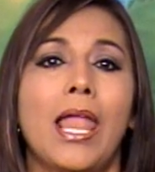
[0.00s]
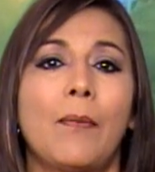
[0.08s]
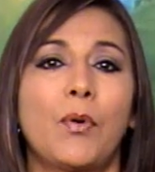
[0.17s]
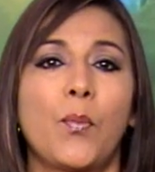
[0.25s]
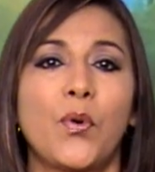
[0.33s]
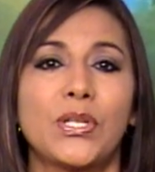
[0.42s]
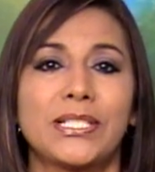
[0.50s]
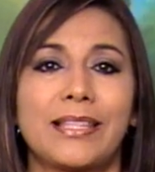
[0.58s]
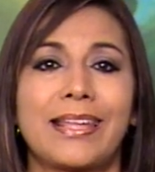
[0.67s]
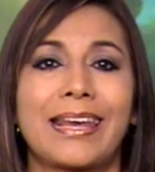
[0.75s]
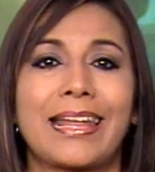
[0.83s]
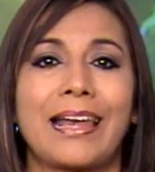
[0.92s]
la
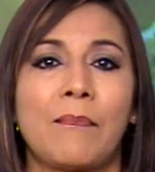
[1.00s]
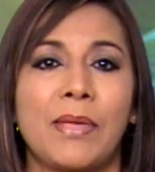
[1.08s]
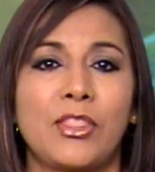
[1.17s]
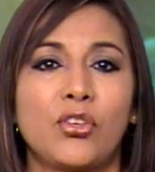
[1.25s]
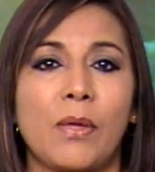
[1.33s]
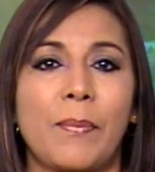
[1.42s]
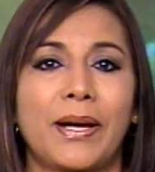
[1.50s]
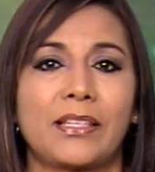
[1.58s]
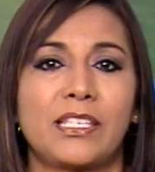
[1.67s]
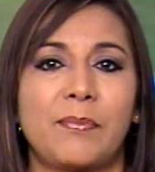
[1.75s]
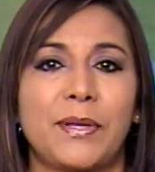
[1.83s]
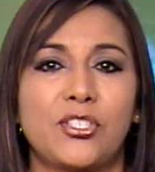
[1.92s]
propuesta de reglamento de
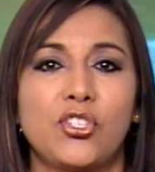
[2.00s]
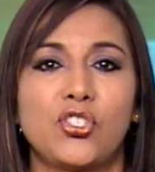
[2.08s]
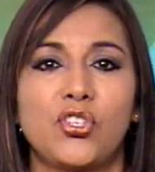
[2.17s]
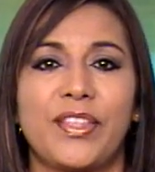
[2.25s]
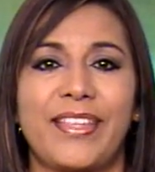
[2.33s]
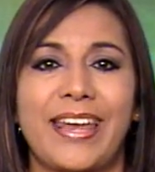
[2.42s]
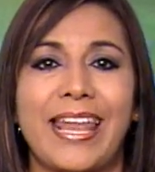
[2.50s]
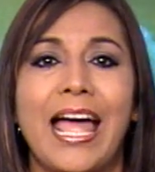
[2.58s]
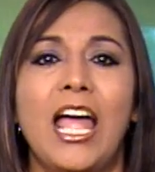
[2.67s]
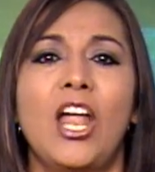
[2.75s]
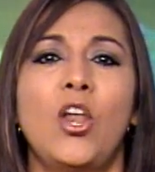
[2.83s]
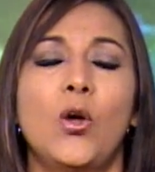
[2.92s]
participación ciudadana,